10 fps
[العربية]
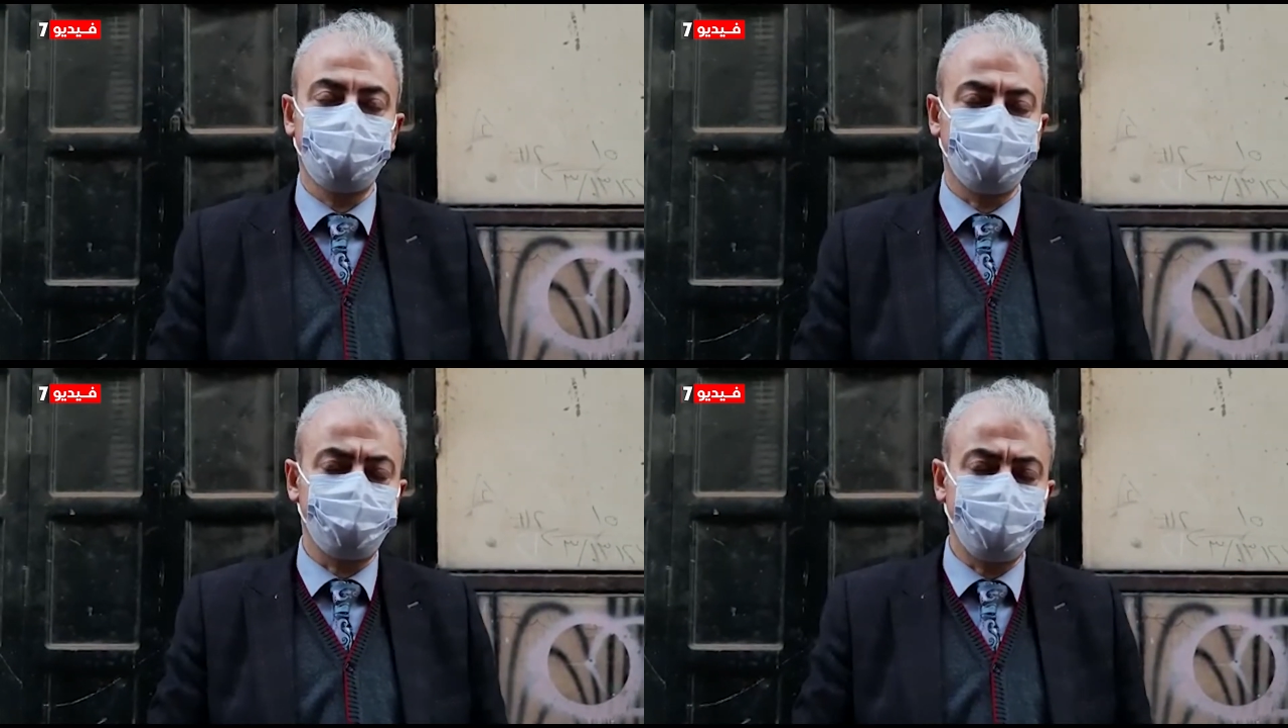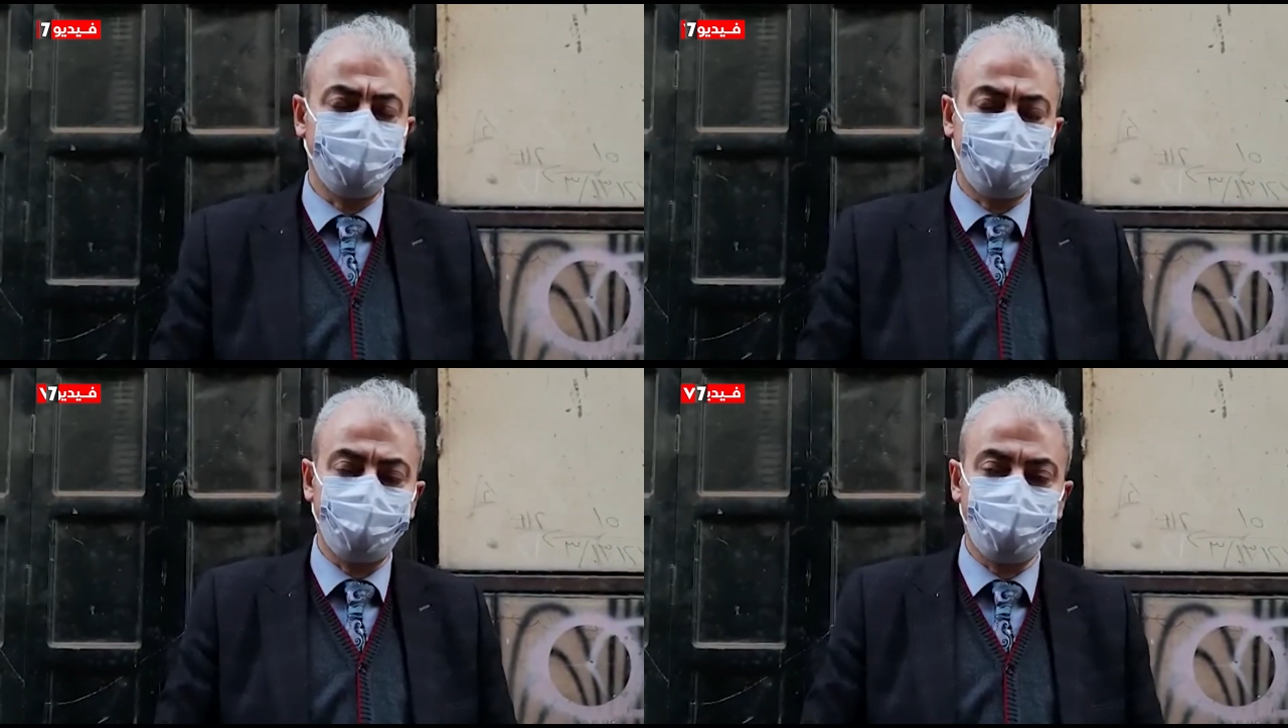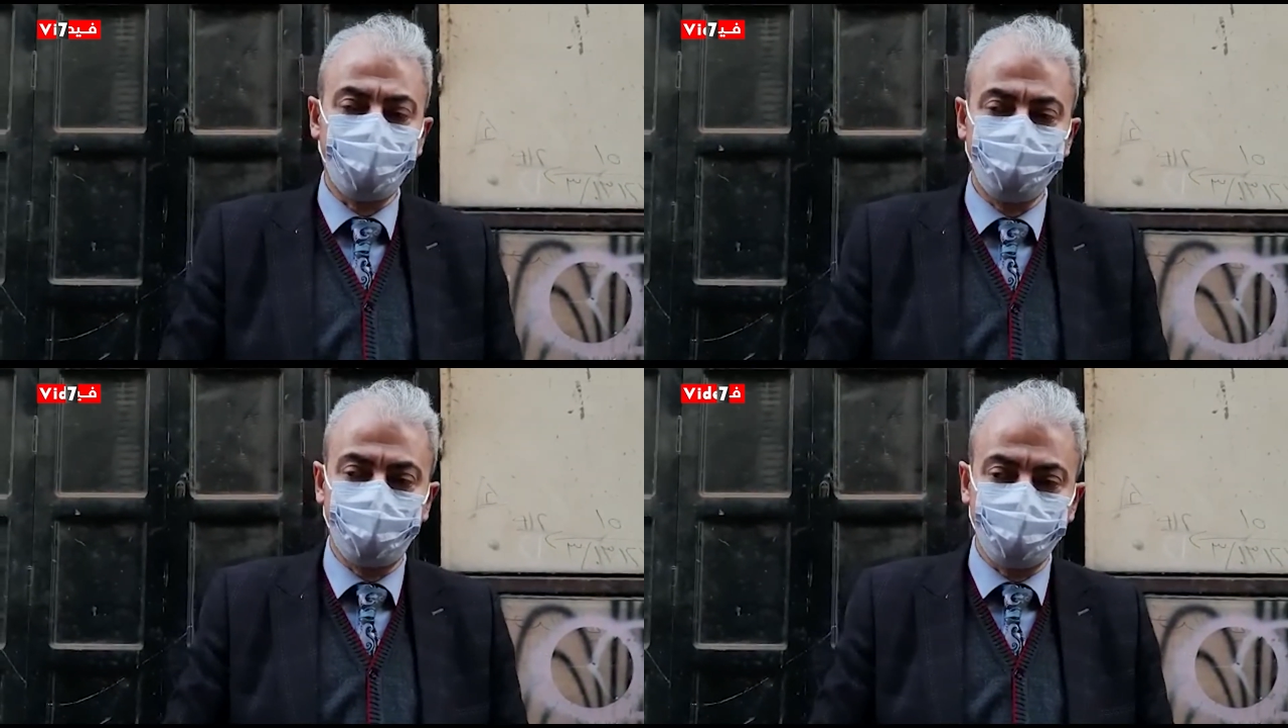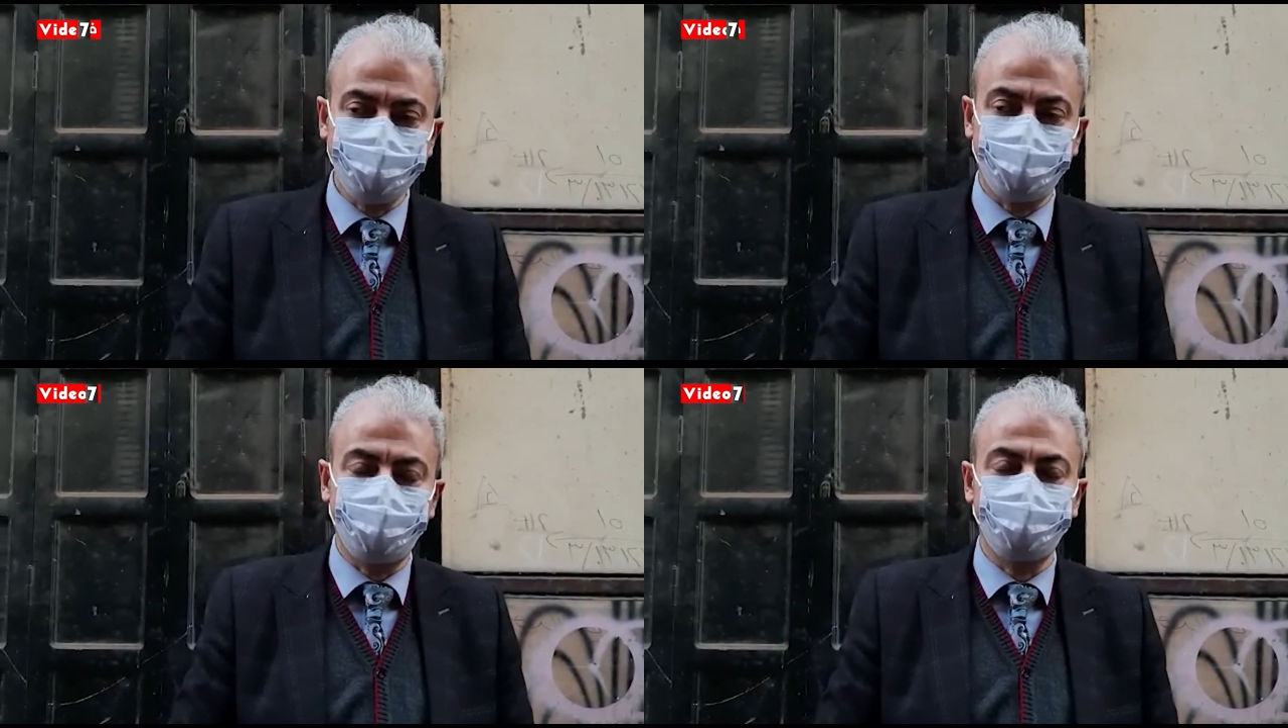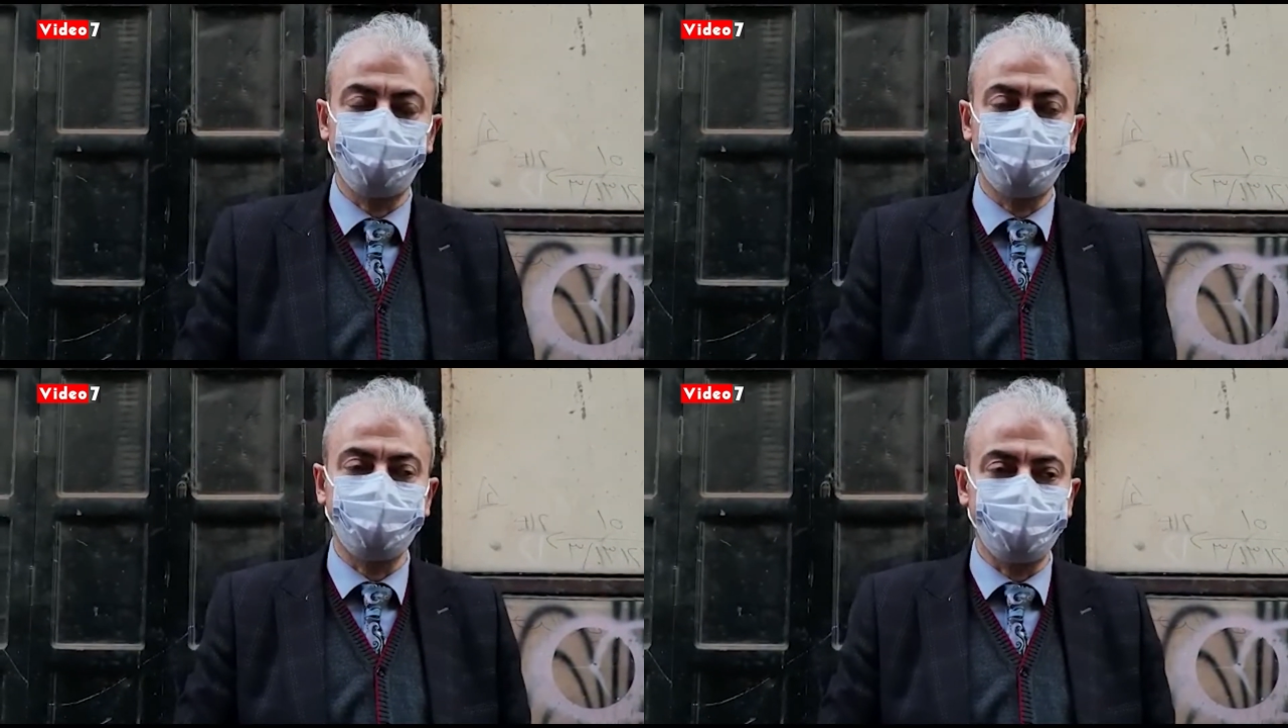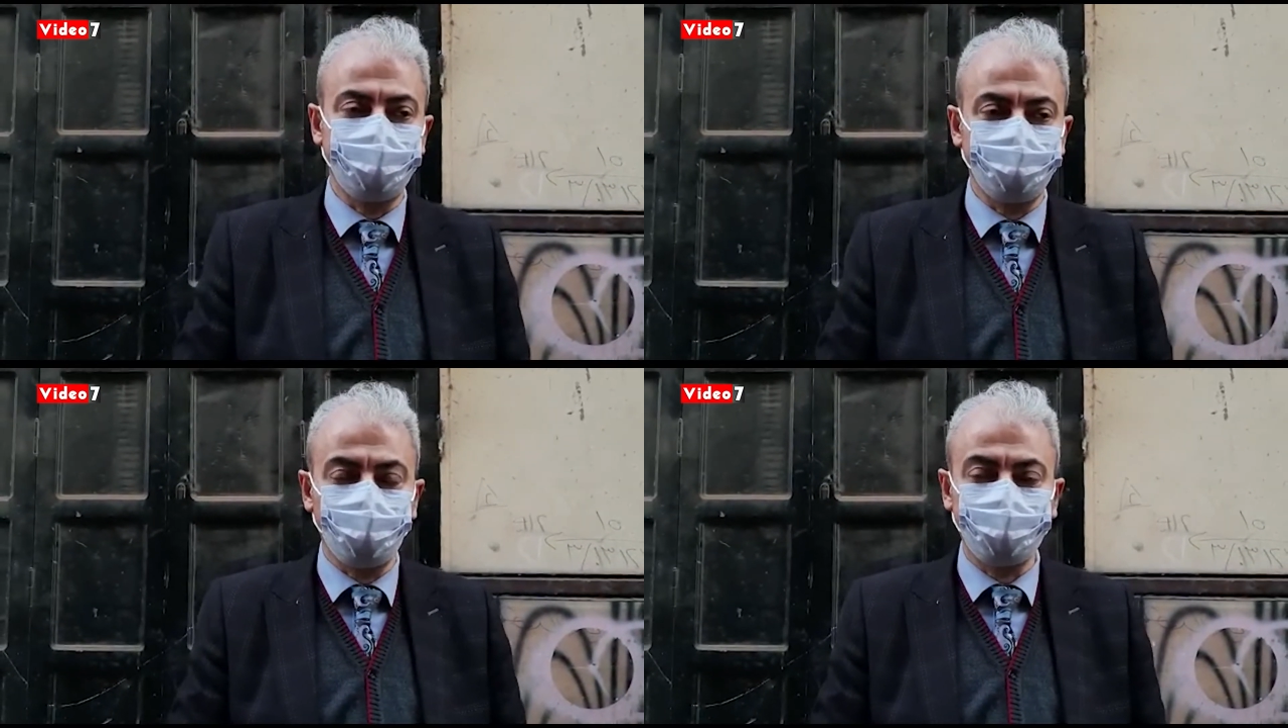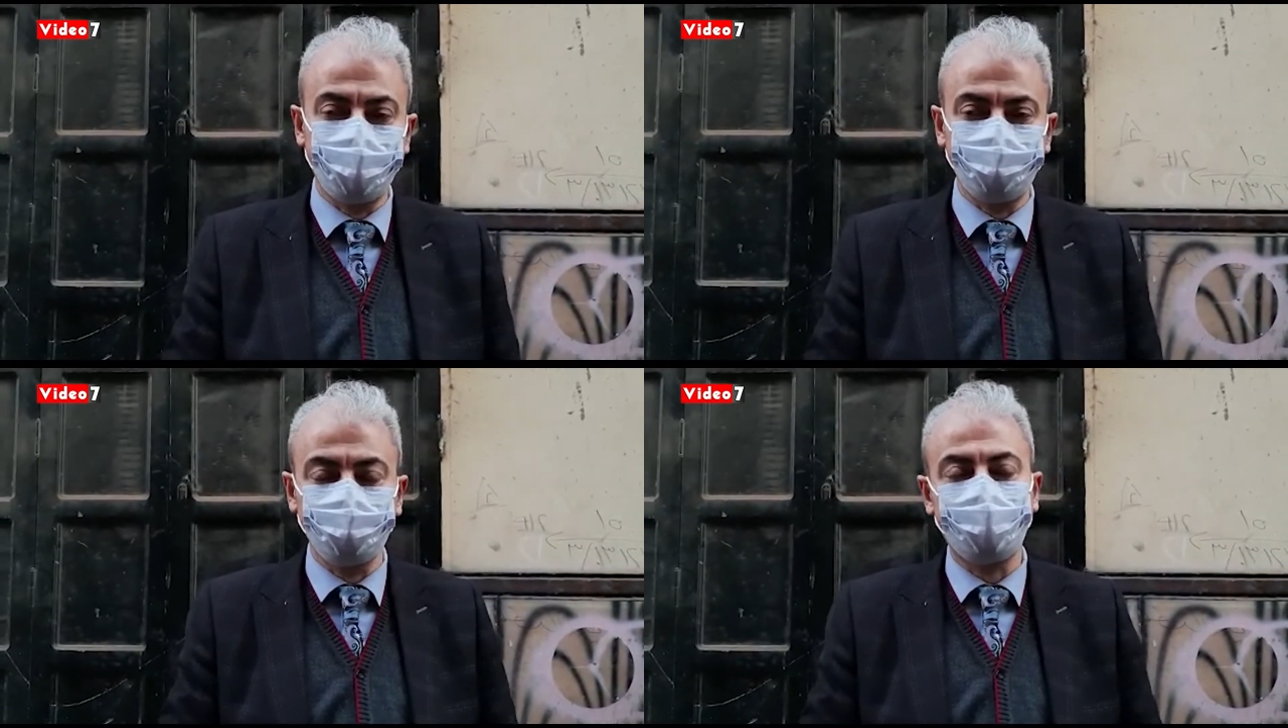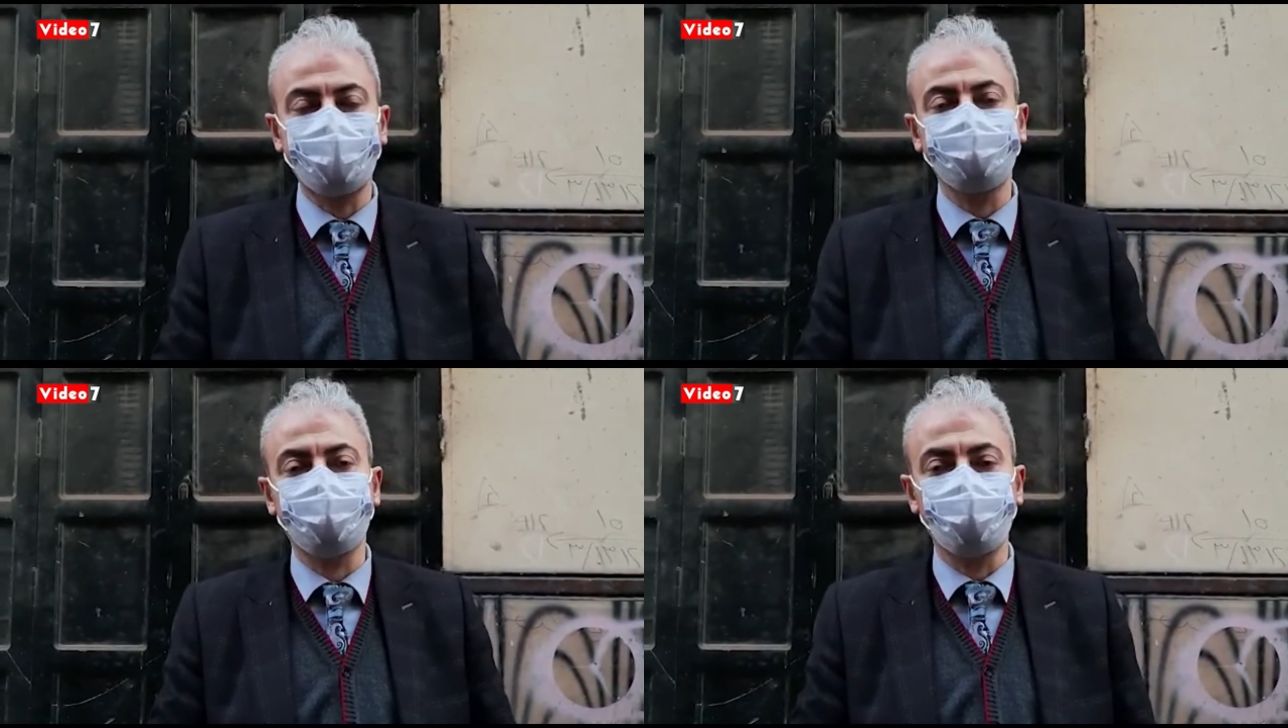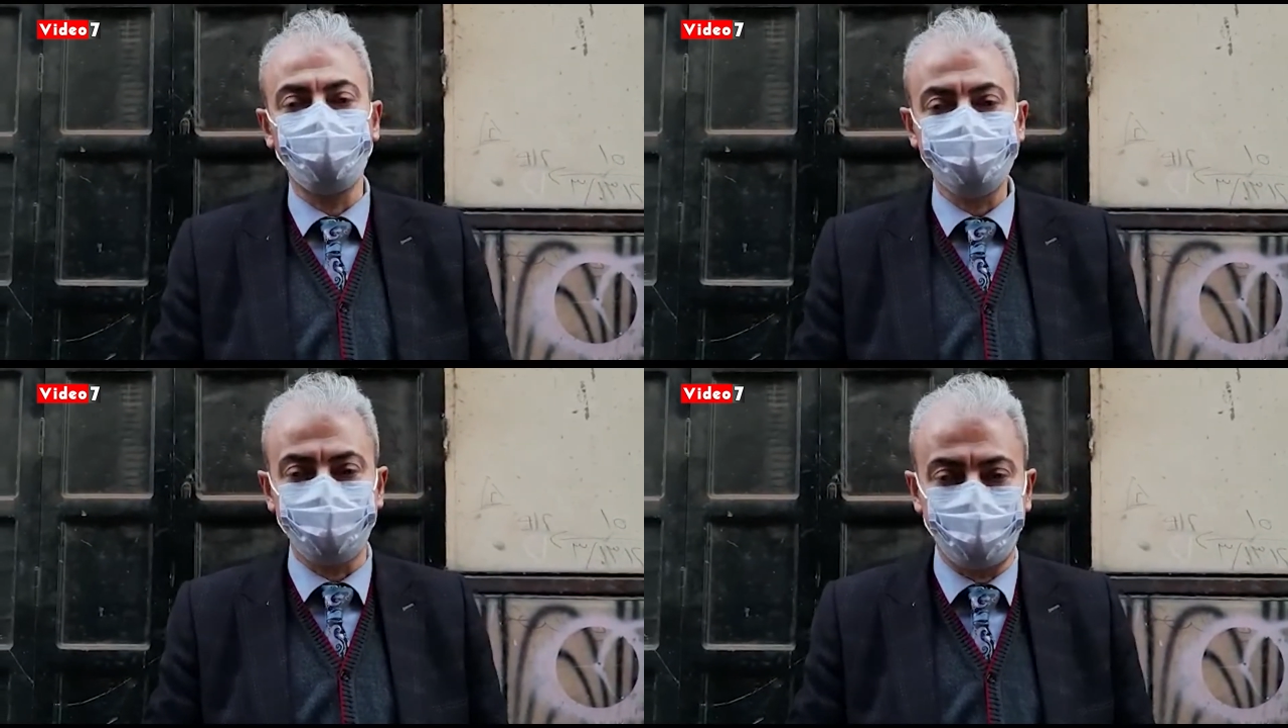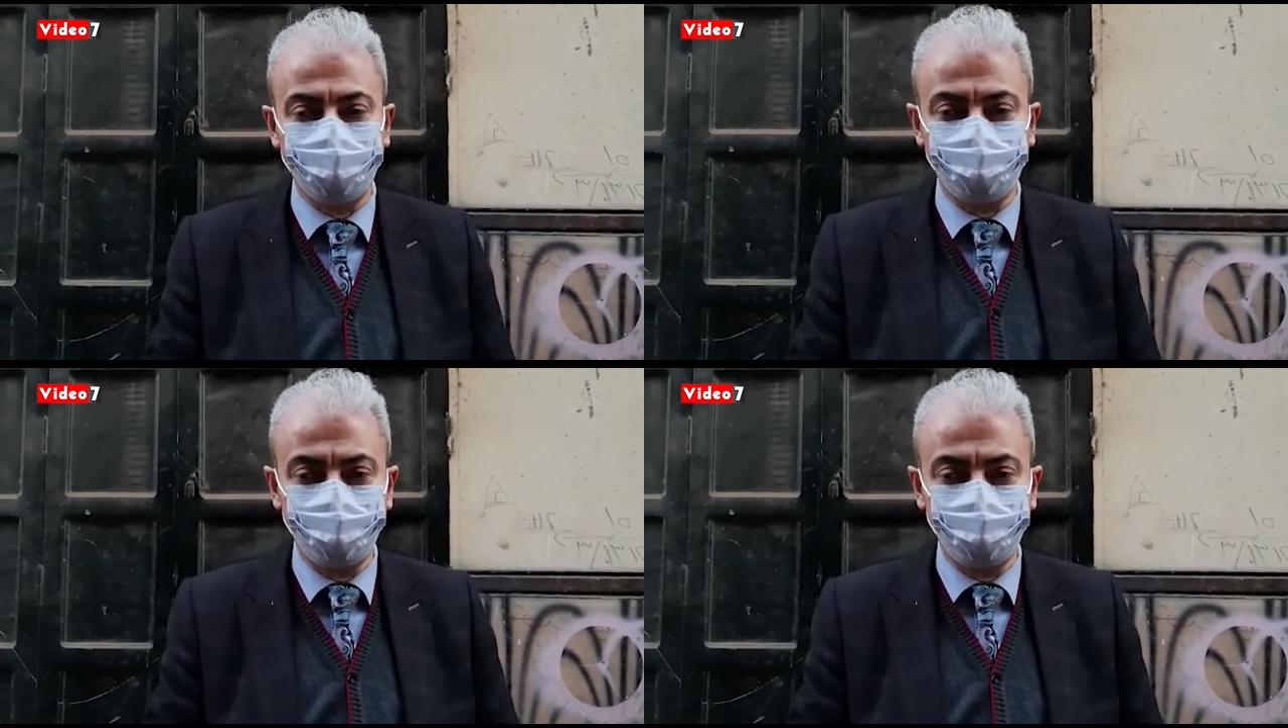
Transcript: ربنا يرحمه رحمه واسعه ان هو كان مجتهد وتحدى كل الصعاب